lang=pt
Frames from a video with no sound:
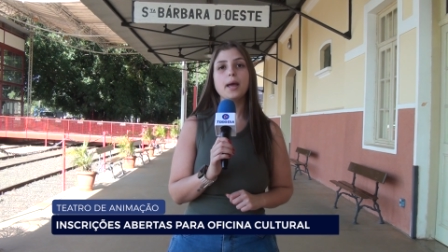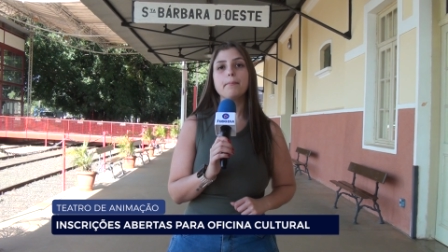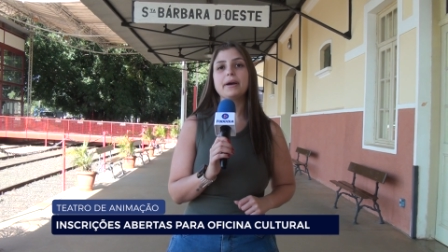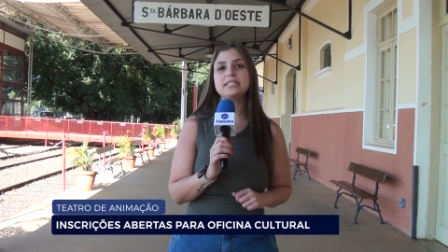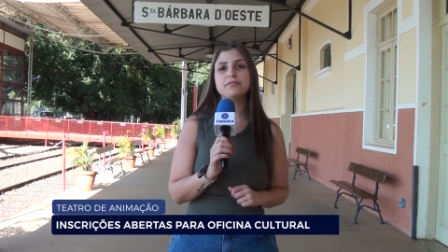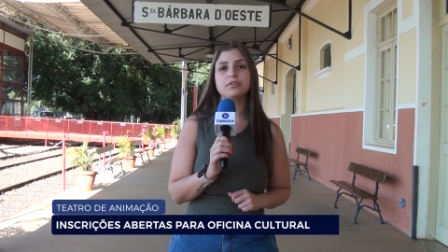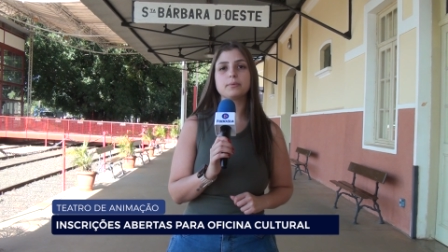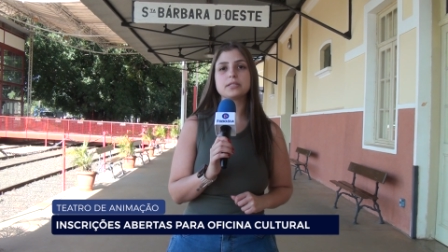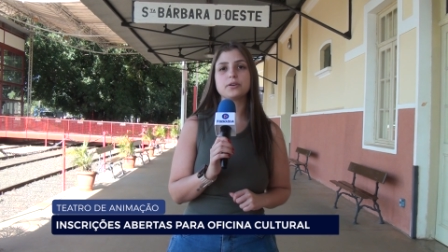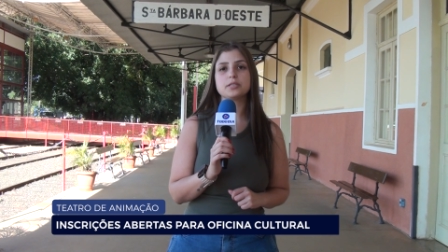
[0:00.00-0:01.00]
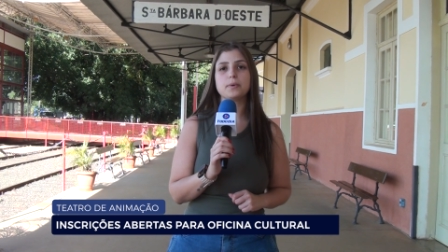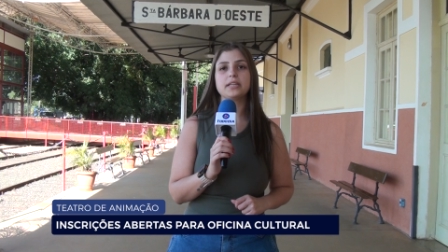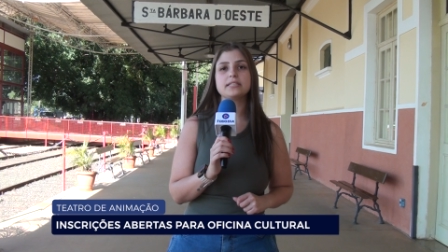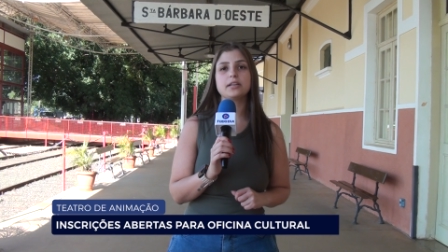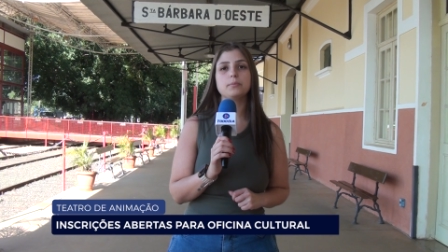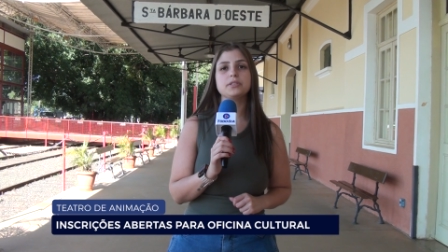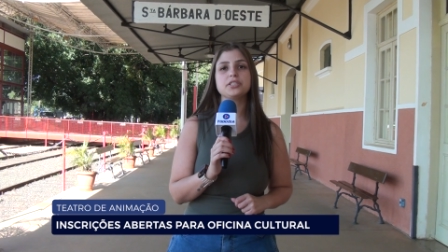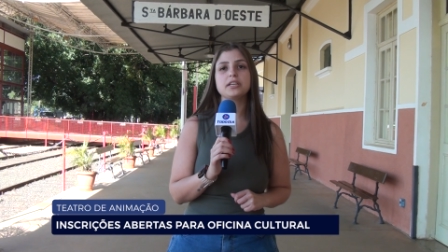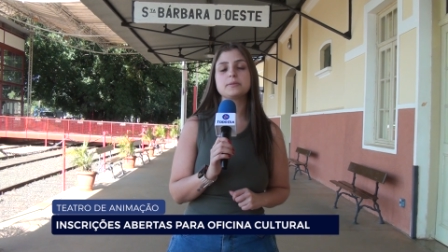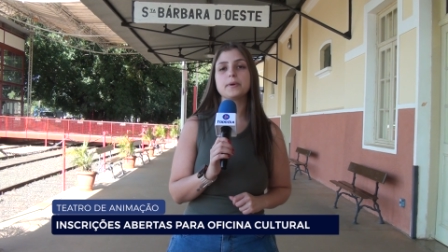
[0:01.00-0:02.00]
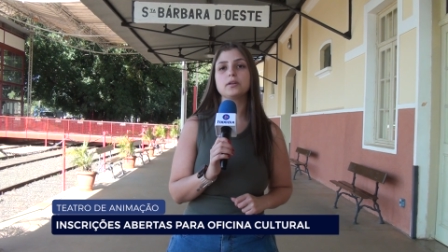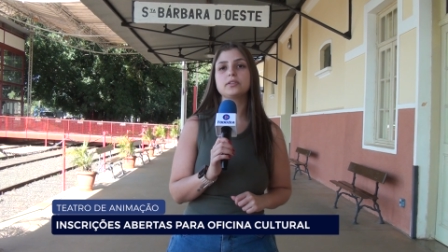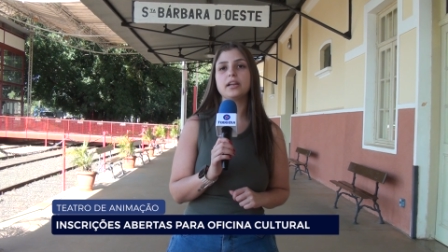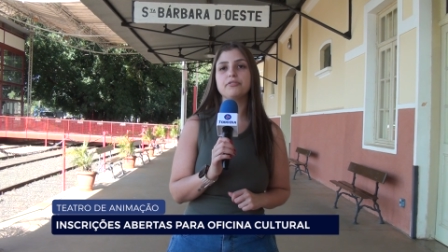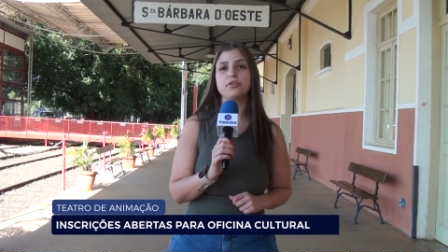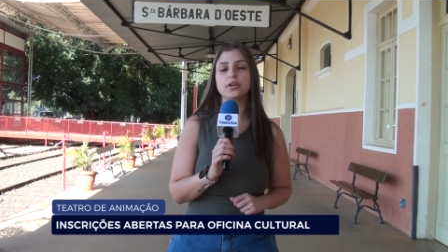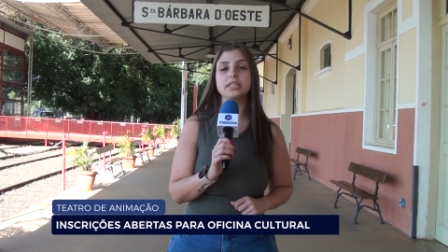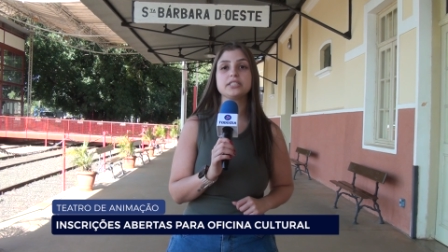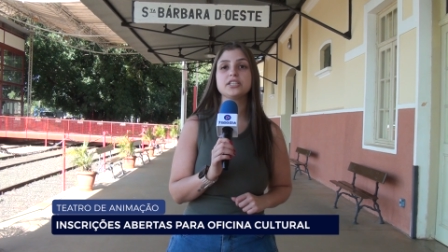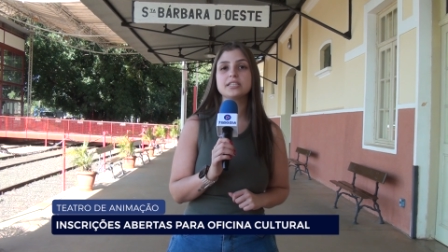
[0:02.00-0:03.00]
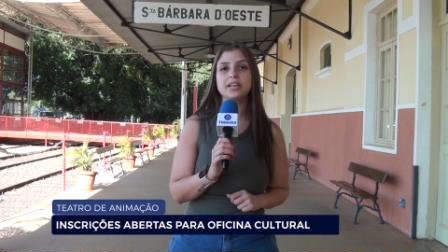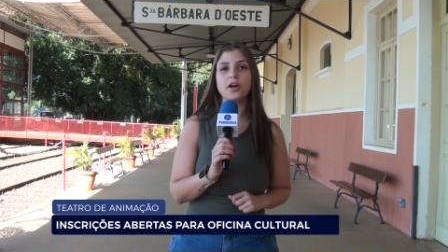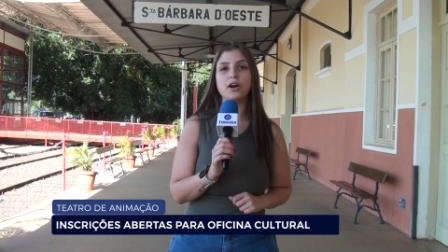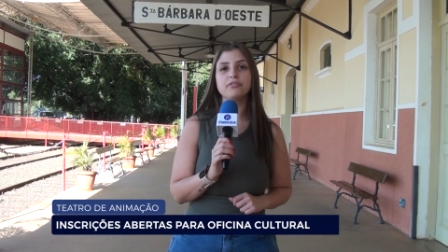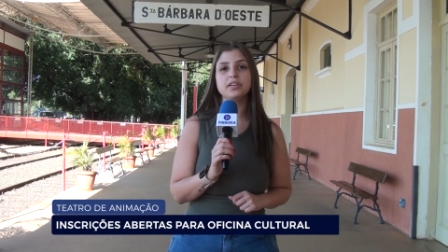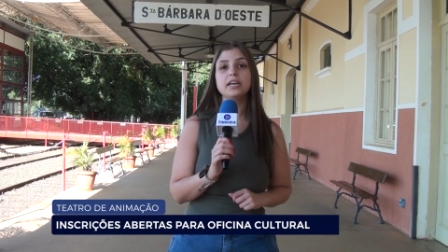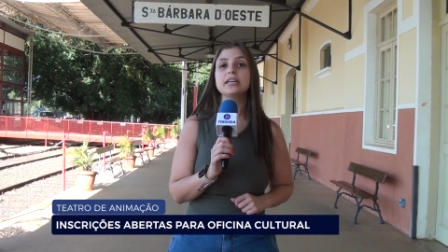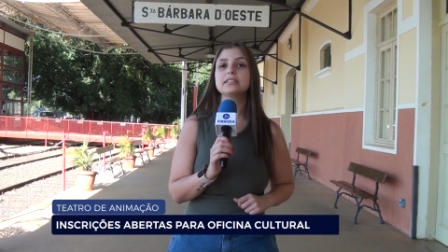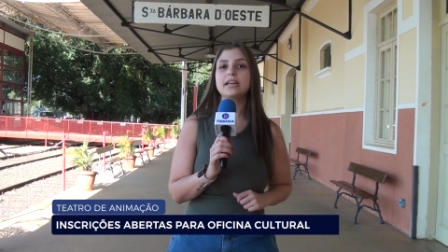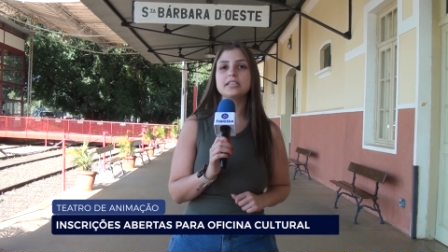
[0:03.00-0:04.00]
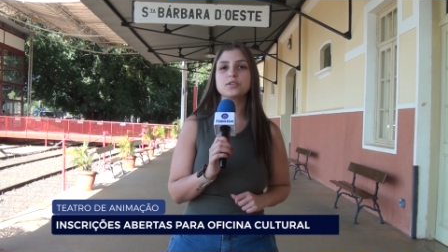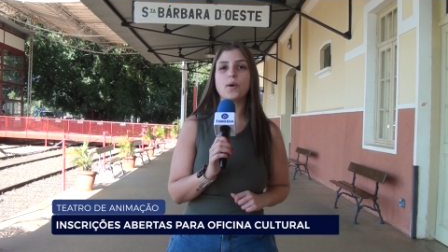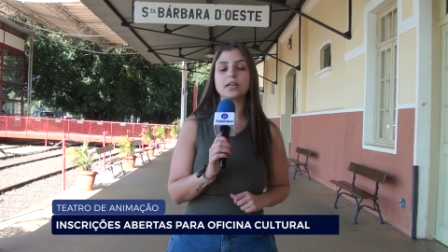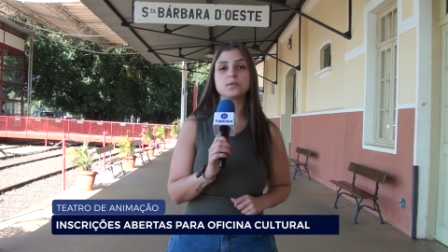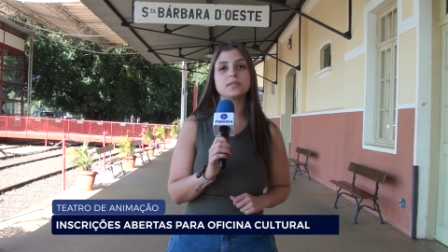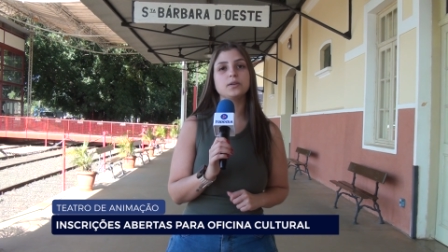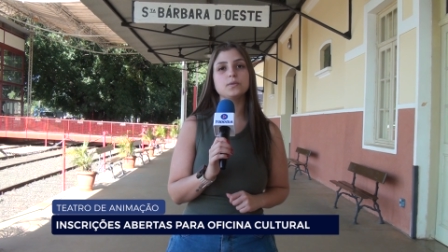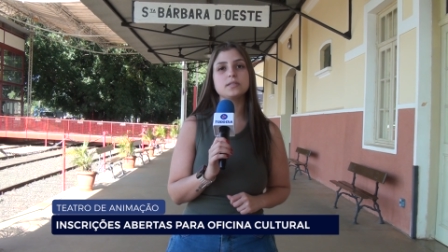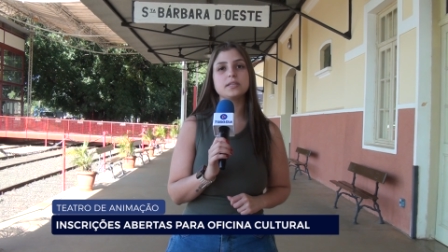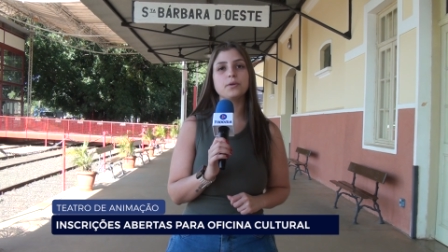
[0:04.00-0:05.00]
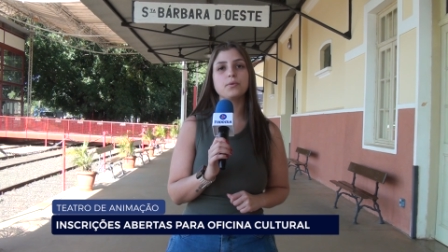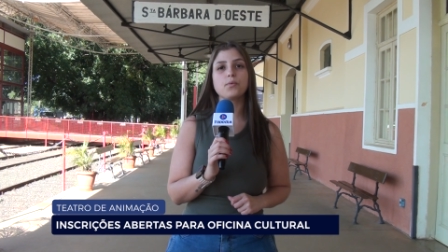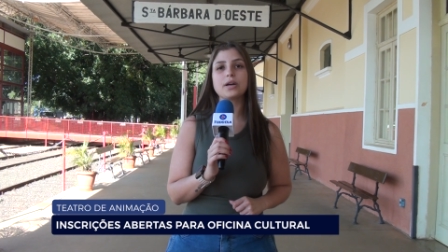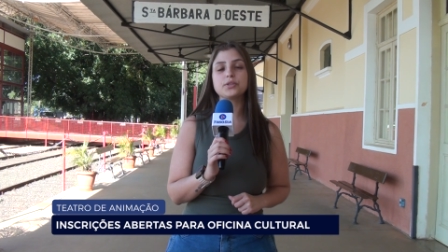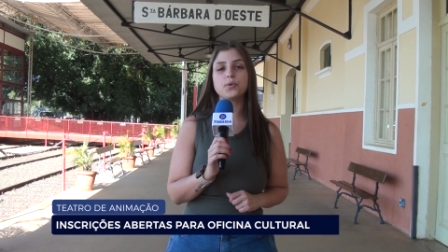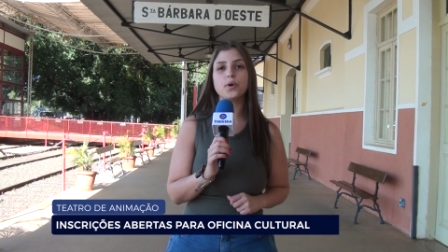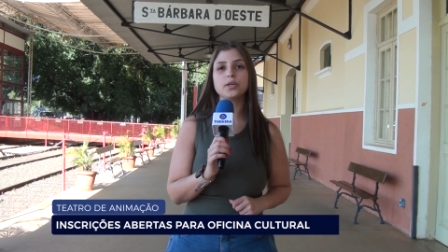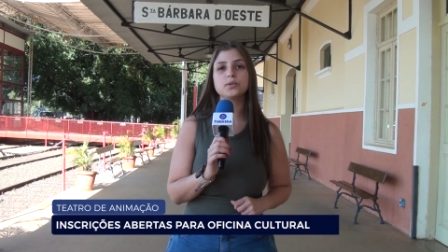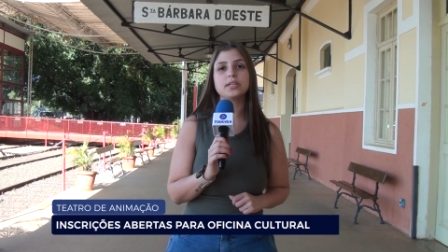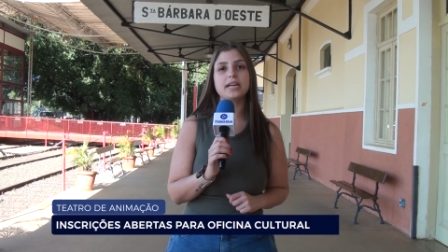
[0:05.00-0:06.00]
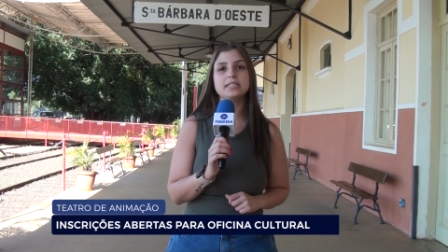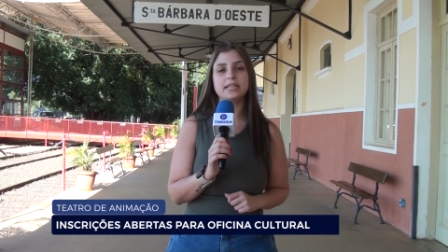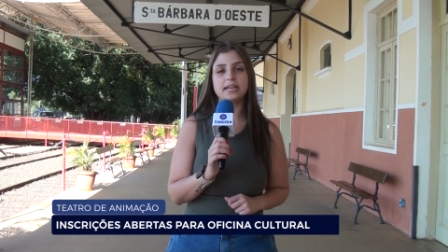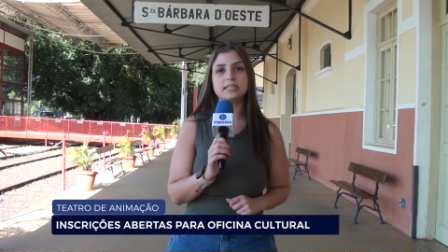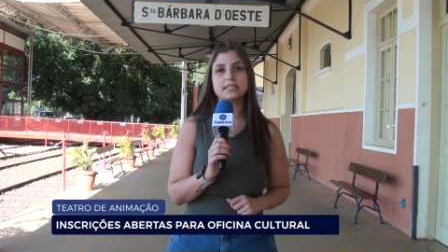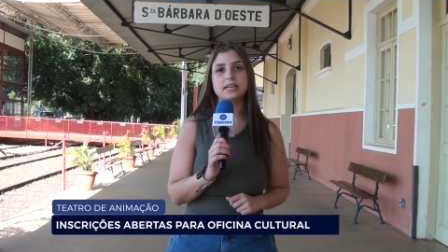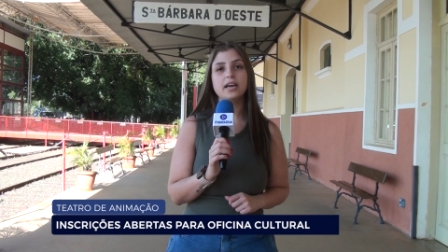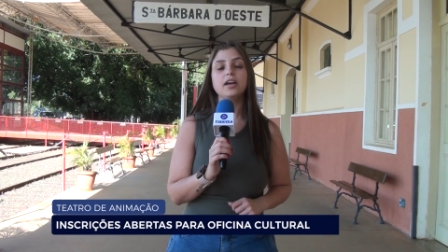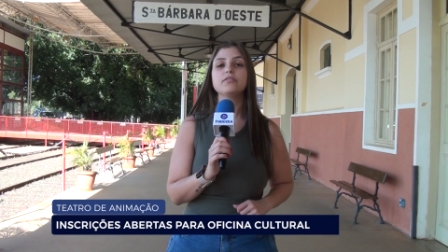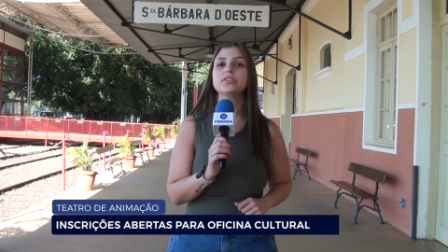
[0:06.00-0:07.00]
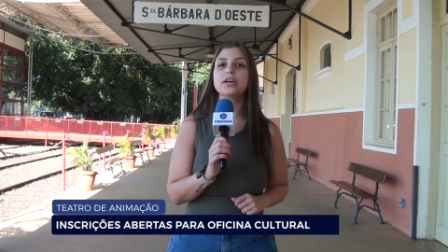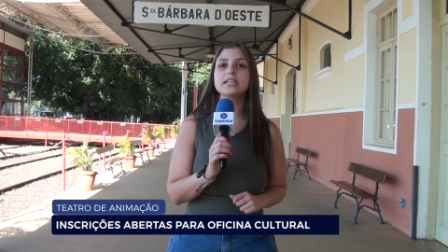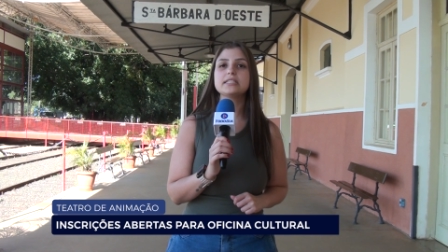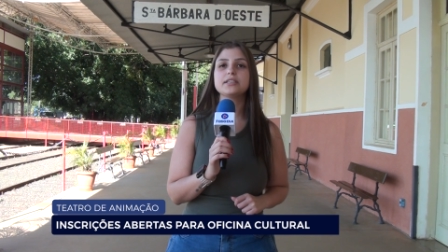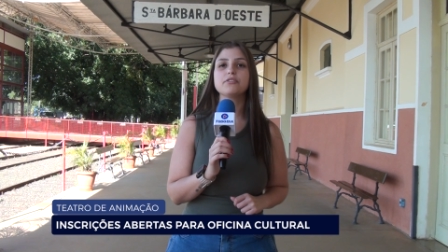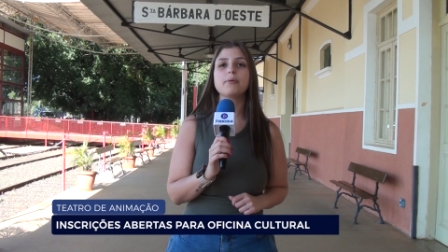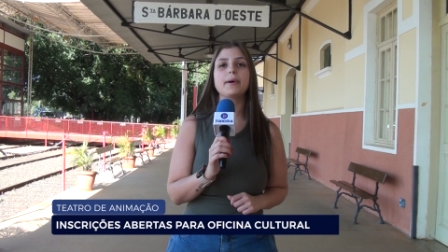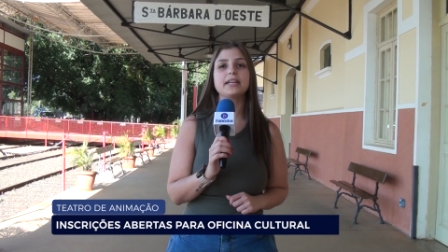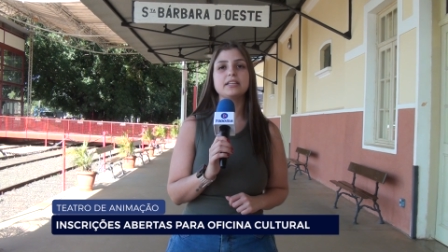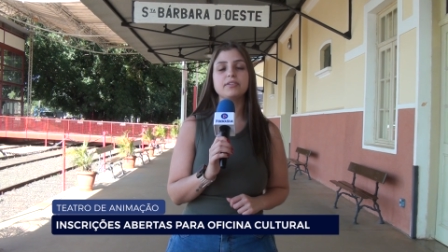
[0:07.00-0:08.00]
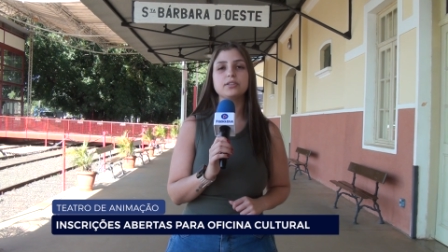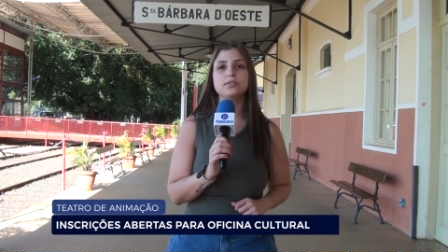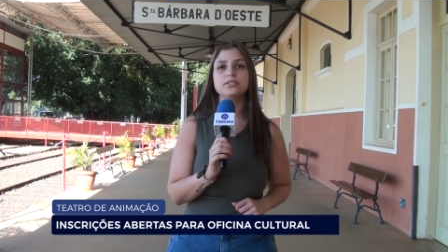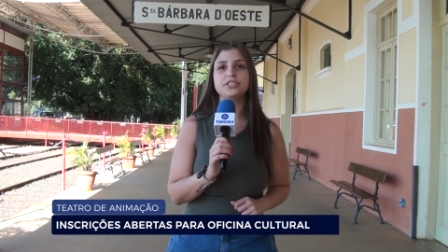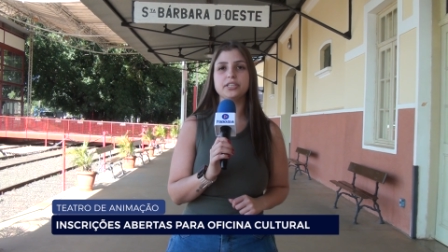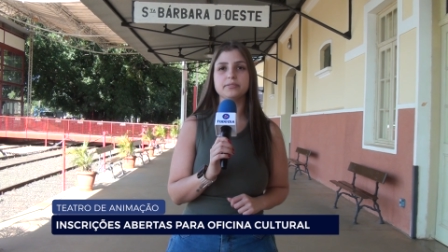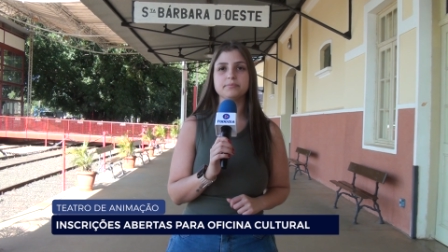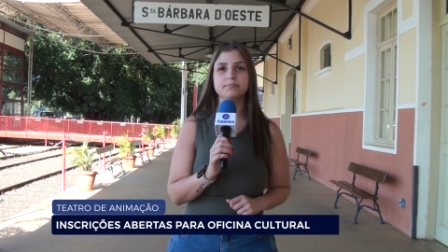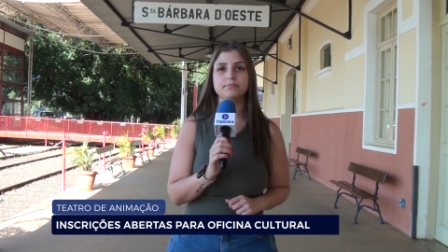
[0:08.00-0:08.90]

Mais informações podem ser obtidas pelo telefone 19 3455 4833. Vitória Silva para a TV Todo Dia.